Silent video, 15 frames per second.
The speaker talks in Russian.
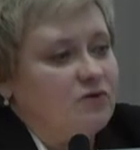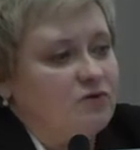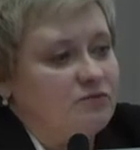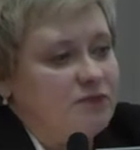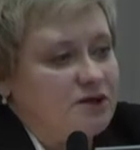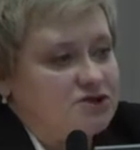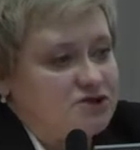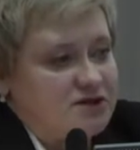
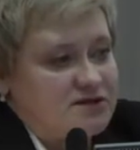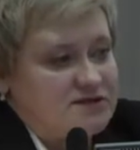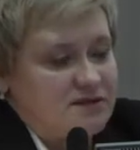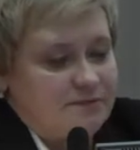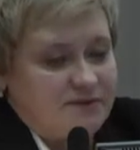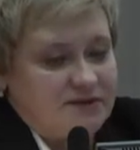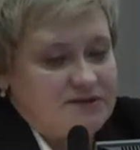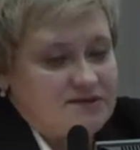уменьшились на
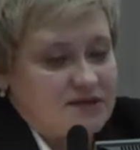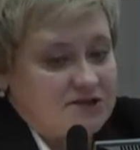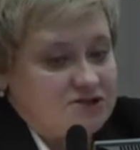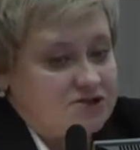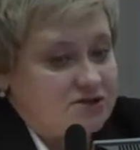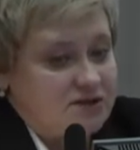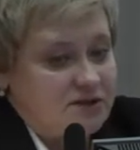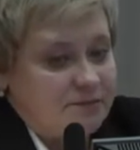
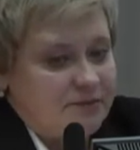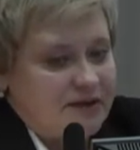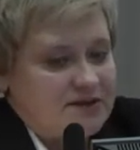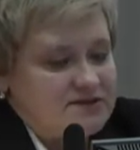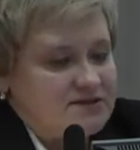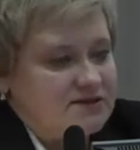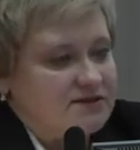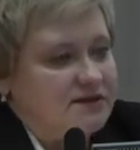
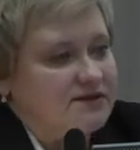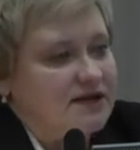54%,